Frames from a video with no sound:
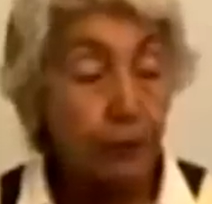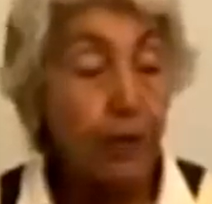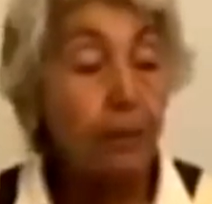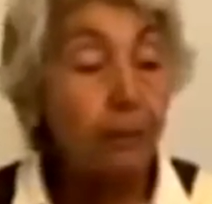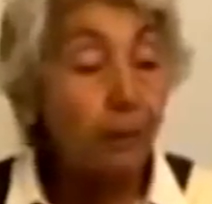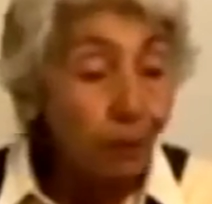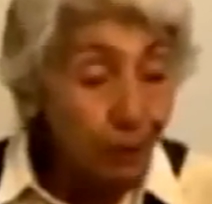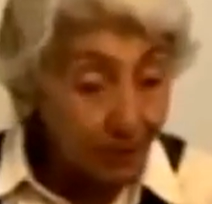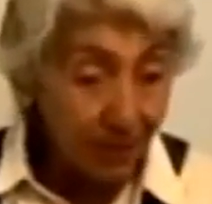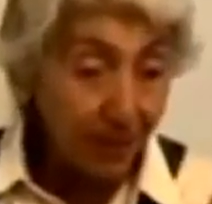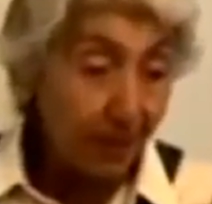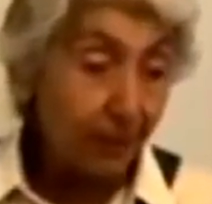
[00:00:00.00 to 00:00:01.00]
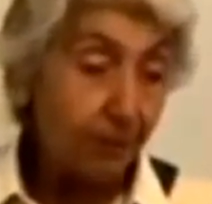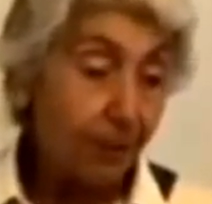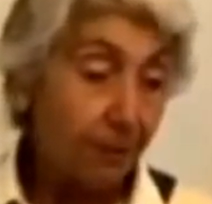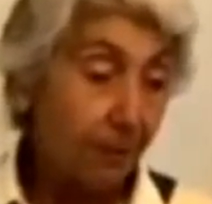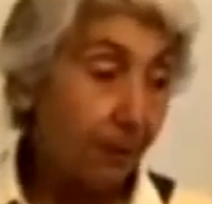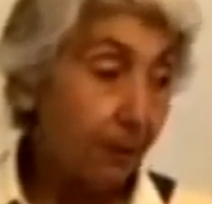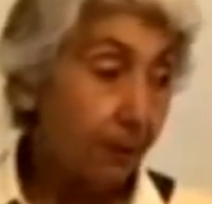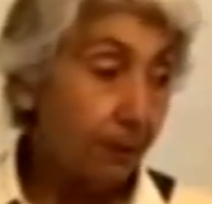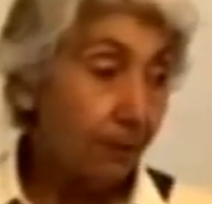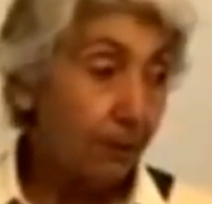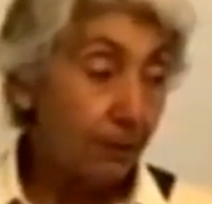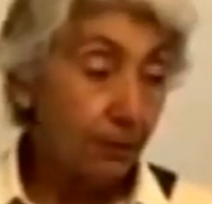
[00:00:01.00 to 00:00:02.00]
то там тоже молекулы имеют
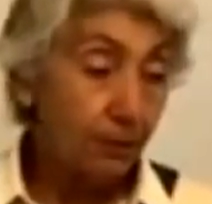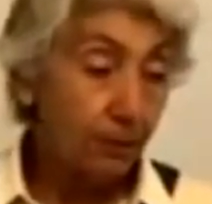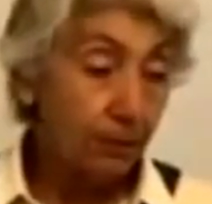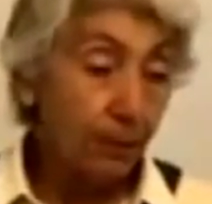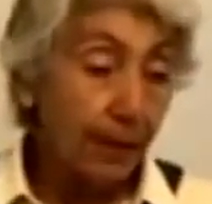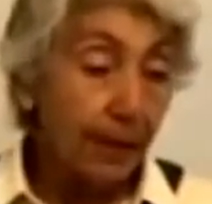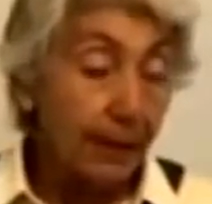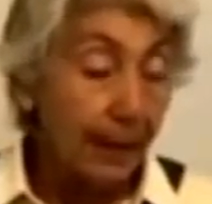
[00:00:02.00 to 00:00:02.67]
другую структуру.